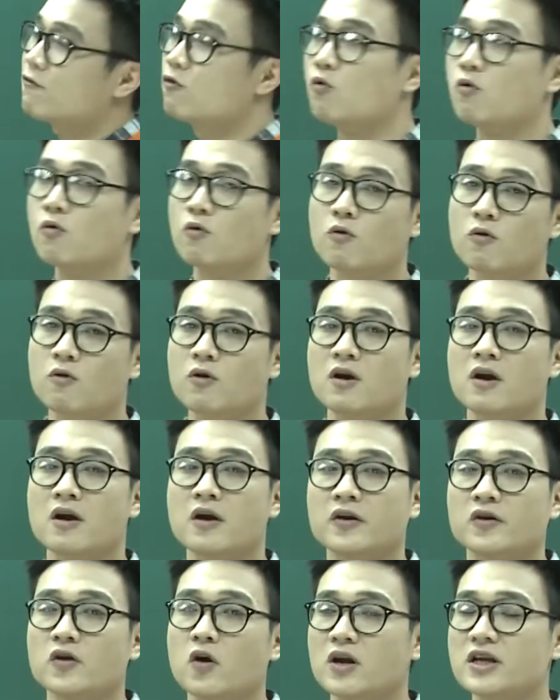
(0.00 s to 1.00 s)
Phủ.
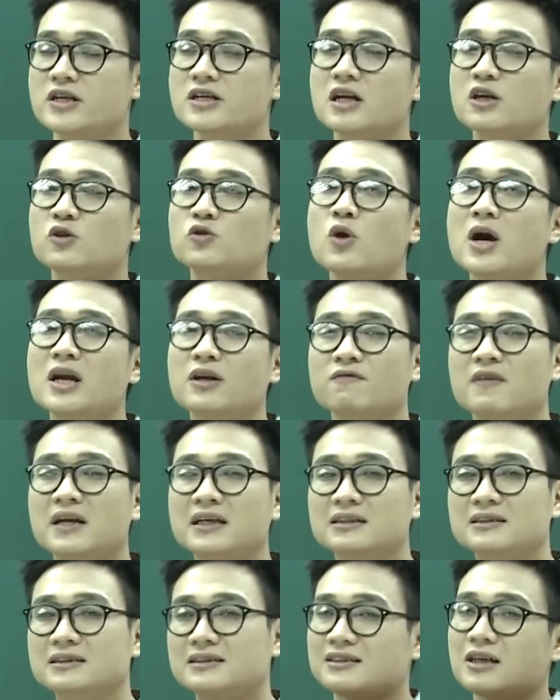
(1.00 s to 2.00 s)
Đó là những đoạn
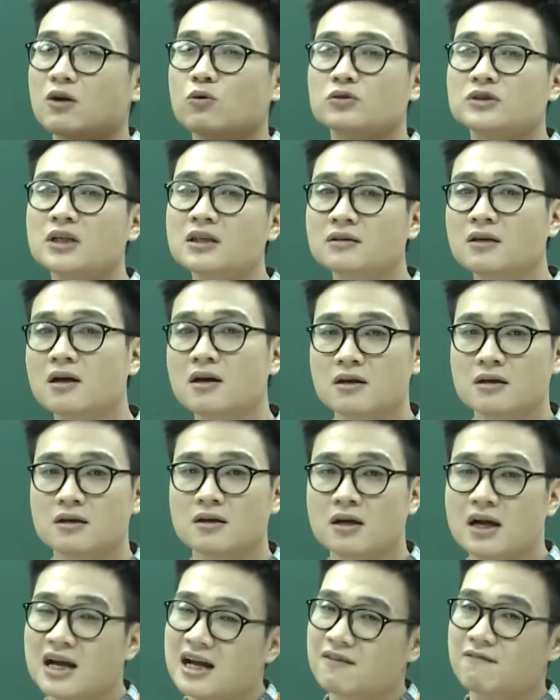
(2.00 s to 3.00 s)
văn giàu chất thơ
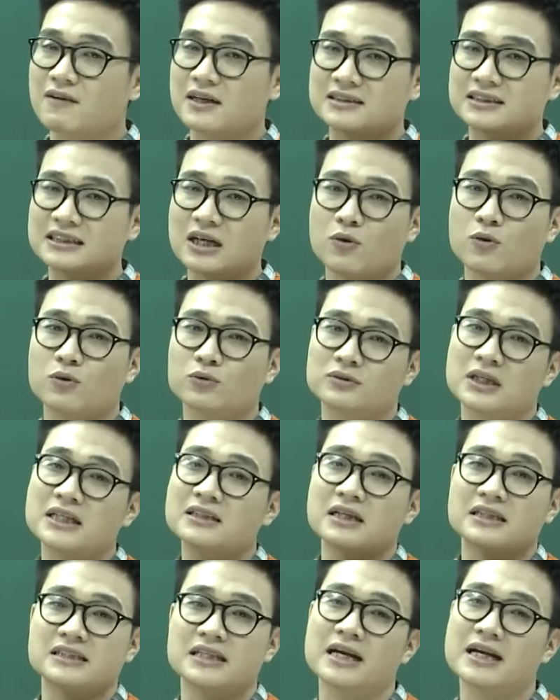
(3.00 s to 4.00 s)
và giàu tinh
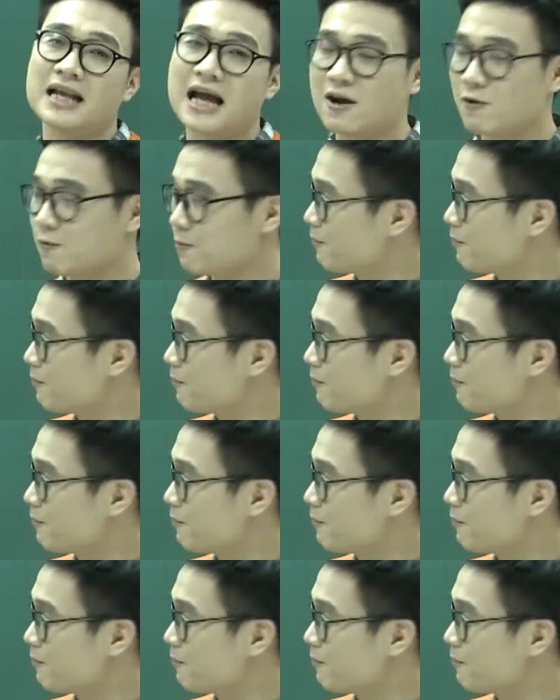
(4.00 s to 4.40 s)
thần nhân đạo.